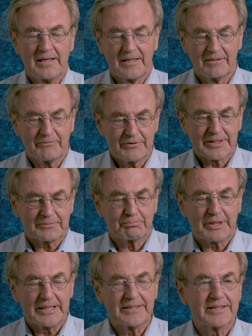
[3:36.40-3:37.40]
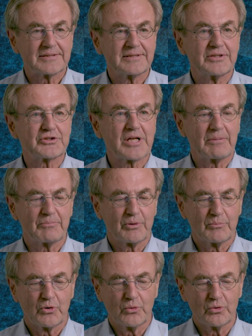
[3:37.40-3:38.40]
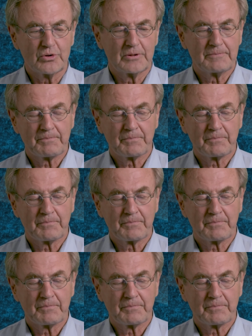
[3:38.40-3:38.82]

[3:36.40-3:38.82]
Aber wir gehen erst den Stammbaum hoch.